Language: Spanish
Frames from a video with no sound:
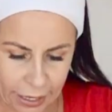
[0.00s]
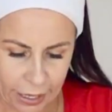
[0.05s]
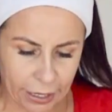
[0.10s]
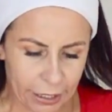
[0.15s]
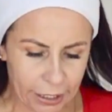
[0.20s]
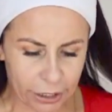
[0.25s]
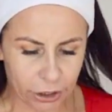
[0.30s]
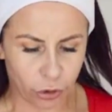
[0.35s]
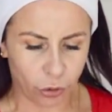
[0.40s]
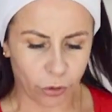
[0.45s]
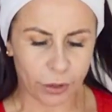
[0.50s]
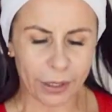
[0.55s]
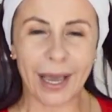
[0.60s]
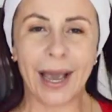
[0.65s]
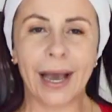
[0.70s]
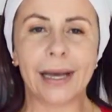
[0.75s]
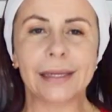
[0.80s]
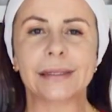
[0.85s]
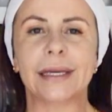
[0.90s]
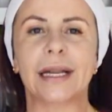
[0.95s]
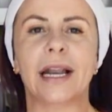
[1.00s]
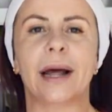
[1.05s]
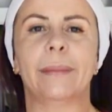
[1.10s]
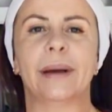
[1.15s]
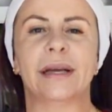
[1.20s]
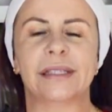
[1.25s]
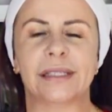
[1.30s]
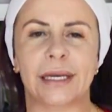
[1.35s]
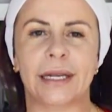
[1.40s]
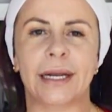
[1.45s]
Listo, ¿qué hace la
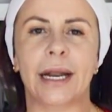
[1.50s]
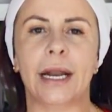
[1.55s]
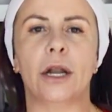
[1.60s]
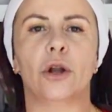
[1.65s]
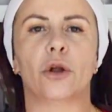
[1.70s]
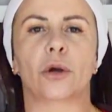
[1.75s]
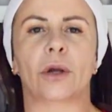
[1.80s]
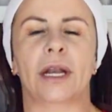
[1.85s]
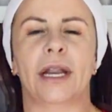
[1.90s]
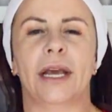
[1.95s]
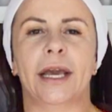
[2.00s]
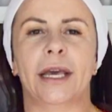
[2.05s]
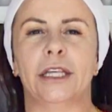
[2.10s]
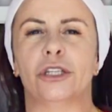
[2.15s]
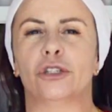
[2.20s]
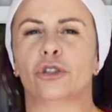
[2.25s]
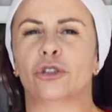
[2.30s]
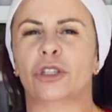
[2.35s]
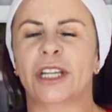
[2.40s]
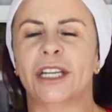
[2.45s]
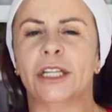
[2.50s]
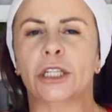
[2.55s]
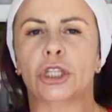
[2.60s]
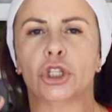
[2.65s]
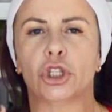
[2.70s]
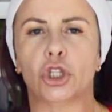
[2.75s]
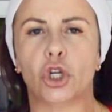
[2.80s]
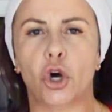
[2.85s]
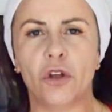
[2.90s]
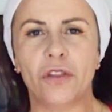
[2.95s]
maicena? Lo que les he dicho, tiene
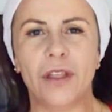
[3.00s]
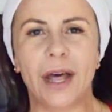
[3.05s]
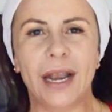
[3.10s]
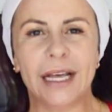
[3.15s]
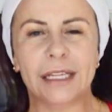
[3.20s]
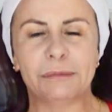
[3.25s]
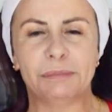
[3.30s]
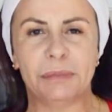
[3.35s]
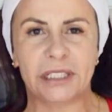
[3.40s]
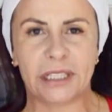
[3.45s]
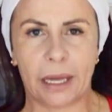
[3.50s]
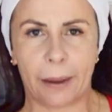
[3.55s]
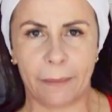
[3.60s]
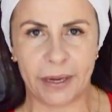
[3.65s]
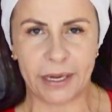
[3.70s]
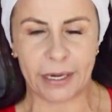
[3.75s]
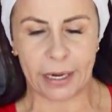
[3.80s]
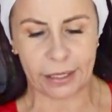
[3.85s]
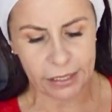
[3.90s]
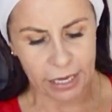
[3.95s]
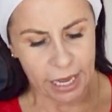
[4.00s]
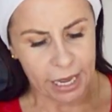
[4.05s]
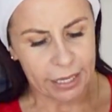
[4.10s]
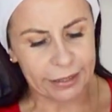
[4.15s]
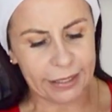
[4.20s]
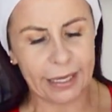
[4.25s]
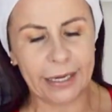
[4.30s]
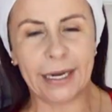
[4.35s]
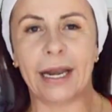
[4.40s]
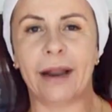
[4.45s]
todas las vitaminas.
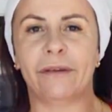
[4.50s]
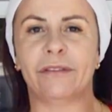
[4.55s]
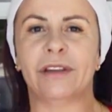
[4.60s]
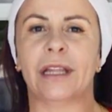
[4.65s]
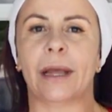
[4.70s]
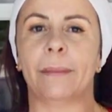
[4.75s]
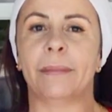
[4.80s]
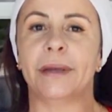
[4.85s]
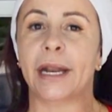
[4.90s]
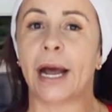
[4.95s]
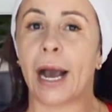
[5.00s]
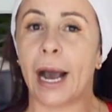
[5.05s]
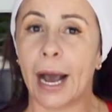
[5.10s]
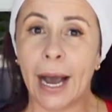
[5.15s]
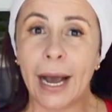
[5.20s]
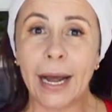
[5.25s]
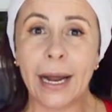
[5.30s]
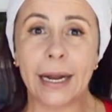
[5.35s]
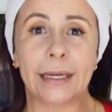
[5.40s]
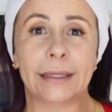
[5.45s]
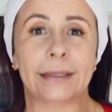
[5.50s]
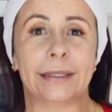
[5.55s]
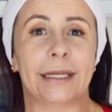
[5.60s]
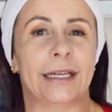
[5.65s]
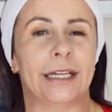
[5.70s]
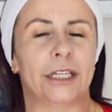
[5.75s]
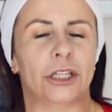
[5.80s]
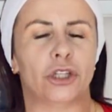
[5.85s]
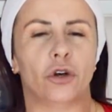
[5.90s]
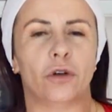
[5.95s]
Tiene la vitamina A,
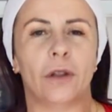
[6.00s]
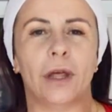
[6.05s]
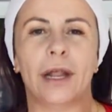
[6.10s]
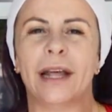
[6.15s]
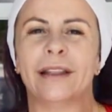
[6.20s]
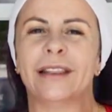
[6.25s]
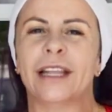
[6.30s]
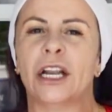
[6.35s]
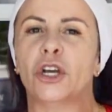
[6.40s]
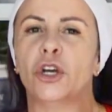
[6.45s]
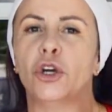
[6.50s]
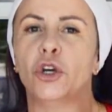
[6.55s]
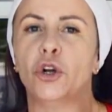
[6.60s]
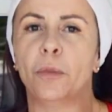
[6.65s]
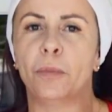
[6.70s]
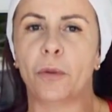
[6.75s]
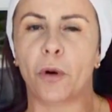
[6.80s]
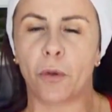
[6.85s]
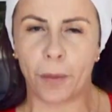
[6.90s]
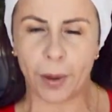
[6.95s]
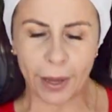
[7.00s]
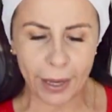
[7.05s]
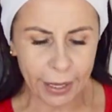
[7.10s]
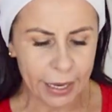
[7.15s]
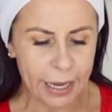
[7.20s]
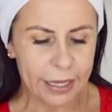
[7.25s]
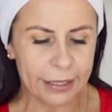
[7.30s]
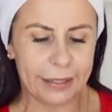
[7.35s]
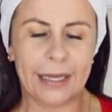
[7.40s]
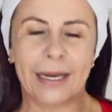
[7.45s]
tiene todas las del grupo B,
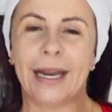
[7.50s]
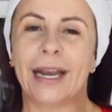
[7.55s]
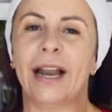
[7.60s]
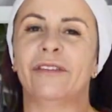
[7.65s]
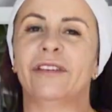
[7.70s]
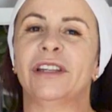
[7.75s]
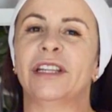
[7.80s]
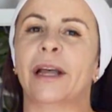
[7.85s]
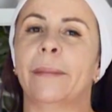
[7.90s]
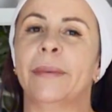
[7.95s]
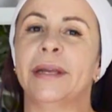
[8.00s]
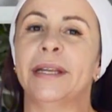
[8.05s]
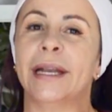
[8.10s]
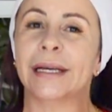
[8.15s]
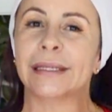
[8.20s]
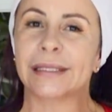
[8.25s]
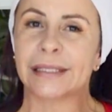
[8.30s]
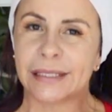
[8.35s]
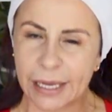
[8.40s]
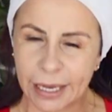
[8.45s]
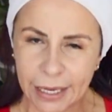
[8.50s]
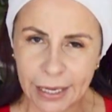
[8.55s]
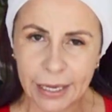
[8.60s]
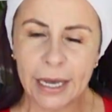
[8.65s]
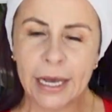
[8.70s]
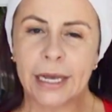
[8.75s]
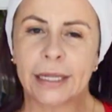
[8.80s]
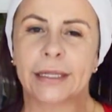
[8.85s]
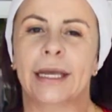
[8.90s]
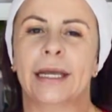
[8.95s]
tiene la vitamina C,
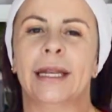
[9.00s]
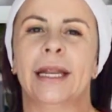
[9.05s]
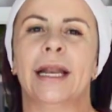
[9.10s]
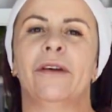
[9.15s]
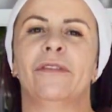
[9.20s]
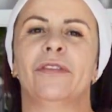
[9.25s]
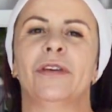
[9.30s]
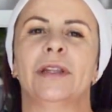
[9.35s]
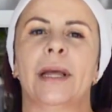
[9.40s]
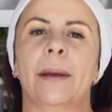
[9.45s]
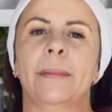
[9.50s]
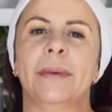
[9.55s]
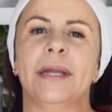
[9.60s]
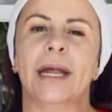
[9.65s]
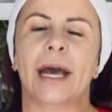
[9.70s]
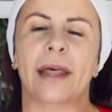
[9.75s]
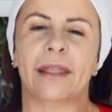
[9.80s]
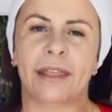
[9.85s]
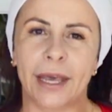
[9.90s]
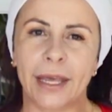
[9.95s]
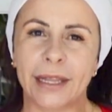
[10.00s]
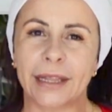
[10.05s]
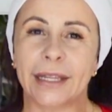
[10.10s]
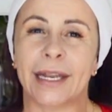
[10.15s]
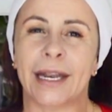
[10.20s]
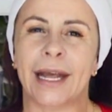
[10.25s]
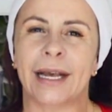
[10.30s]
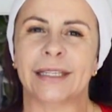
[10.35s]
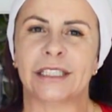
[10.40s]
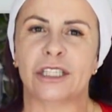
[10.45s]
tiene la vitamina D,
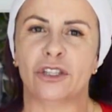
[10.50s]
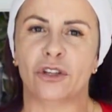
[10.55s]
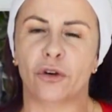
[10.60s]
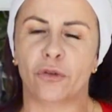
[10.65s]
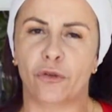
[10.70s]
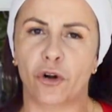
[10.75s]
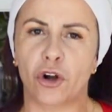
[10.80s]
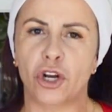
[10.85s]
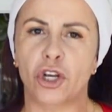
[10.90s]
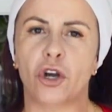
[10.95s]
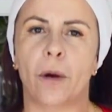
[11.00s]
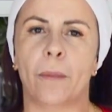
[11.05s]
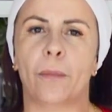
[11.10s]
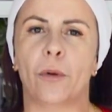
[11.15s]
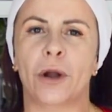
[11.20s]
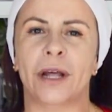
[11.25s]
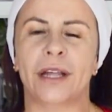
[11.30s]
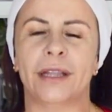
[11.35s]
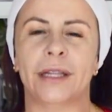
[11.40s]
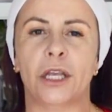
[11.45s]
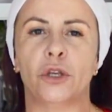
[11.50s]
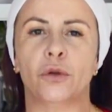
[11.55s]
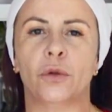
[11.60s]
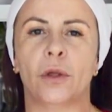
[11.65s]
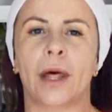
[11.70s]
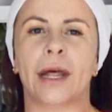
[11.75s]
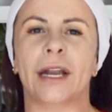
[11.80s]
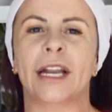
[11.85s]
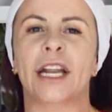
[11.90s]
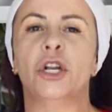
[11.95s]
tiene ácido fólico, por ende
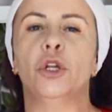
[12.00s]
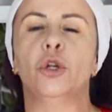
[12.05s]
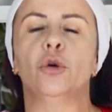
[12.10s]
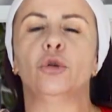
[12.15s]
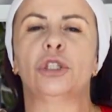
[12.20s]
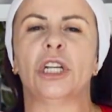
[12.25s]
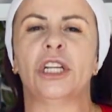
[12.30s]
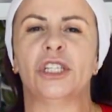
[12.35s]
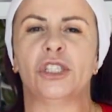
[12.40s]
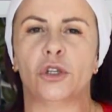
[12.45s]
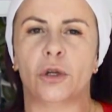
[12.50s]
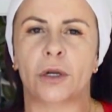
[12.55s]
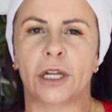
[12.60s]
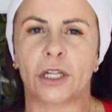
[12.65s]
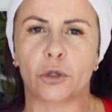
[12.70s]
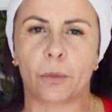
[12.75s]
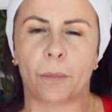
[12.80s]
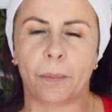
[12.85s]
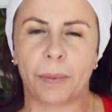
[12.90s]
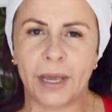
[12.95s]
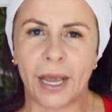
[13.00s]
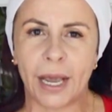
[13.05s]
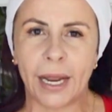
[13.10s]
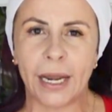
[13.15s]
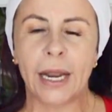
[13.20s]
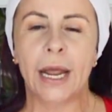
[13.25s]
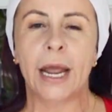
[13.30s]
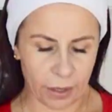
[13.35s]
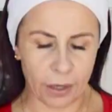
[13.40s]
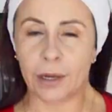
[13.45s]
ayuda a darle nutrición a tu
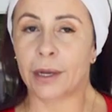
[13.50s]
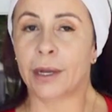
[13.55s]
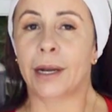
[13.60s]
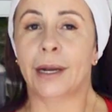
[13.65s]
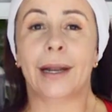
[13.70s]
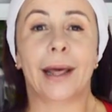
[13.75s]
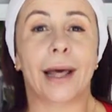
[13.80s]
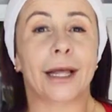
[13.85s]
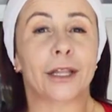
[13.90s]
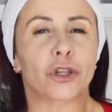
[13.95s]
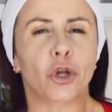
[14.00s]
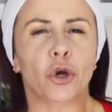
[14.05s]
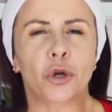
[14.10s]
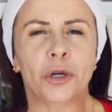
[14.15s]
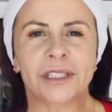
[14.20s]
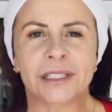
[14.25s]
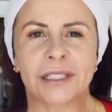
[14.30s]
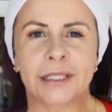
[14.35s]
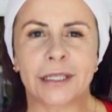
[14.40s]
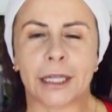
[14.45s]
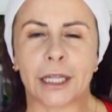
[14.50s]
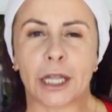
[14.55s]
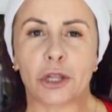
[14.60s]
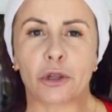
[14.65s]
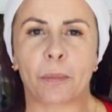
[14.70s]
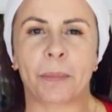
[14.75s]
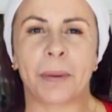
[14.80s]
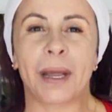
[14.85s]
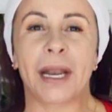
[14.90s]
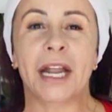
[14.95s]
piel, le da tonicidad a
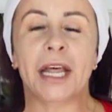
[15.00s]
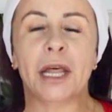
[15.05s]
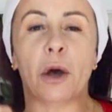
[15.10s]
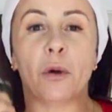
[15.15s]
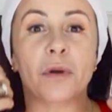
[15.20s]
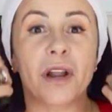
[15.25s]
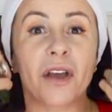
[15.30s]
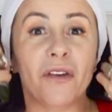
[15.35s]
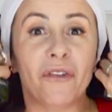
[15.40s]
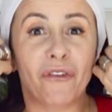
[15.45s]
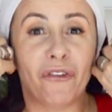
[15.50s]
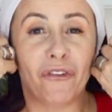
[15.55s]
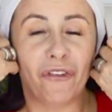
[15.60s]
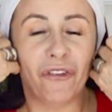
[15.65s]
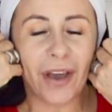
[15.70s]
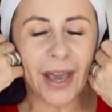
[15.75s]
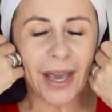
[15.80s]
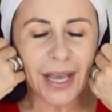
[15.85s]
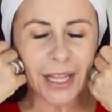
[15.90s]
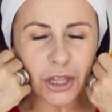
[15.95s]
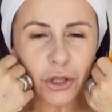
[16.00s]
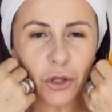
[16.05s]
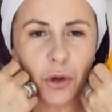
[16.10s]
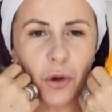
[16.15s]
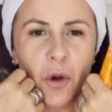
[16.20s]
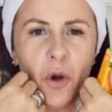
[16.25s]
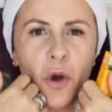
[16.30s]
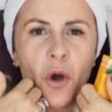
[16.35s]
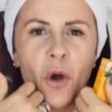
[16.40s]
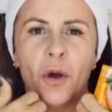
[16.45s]
tu piel, le da un
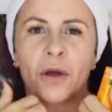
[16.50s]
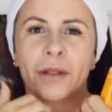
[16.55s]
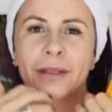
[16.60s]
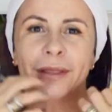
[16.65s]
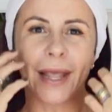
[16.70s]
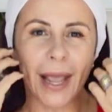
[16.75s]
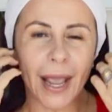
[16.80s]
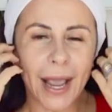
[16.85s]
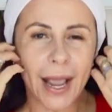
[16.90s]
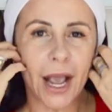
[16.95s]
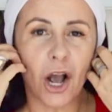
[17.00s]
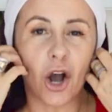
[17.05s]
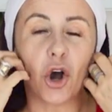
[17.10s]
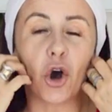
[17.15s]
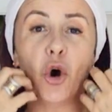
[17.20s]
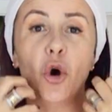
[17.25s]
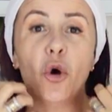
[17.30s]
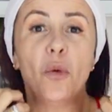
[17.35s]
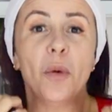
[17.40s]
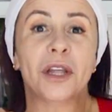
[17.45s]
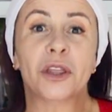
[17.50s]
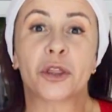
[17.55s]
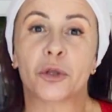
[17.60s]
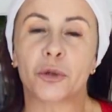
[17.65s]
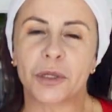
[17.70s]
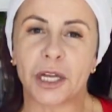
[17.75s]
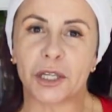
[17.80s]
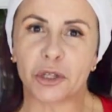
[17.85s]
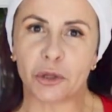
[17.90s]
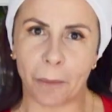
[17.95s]
efecto de
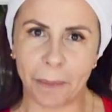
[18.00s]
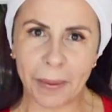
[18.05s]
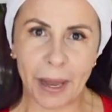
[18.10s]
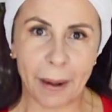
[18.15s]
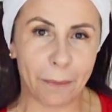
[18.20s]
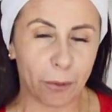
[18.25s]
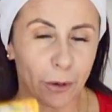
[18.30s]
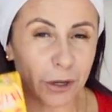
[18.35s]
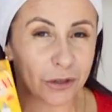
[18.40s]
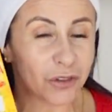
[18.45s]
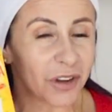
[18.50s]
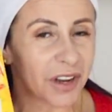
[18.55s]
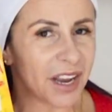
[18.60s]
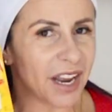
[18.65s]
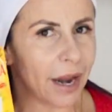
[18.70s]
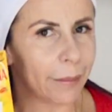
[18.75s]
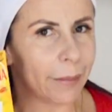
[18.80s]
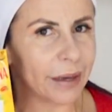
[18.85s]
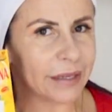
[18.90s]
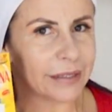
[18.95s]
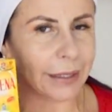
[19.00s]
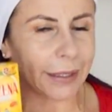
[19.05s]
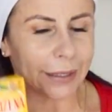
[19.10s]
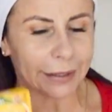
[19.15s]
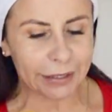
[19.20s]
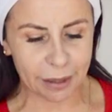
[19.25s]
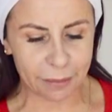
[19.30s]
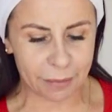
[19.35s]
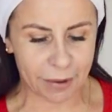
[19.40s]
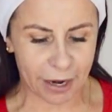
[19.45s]
juventud a tu piel. Por eso es que la maicena
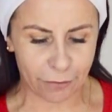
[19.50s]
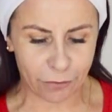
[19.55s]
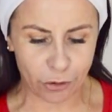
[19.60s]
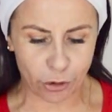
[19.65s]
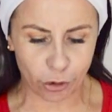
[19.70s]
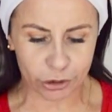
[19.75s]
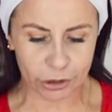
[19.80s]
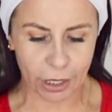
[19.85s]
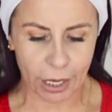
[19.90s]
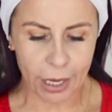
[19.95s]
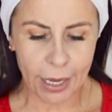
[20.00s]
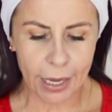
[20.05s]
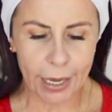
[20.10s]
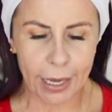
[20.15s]
es tan maravillosa.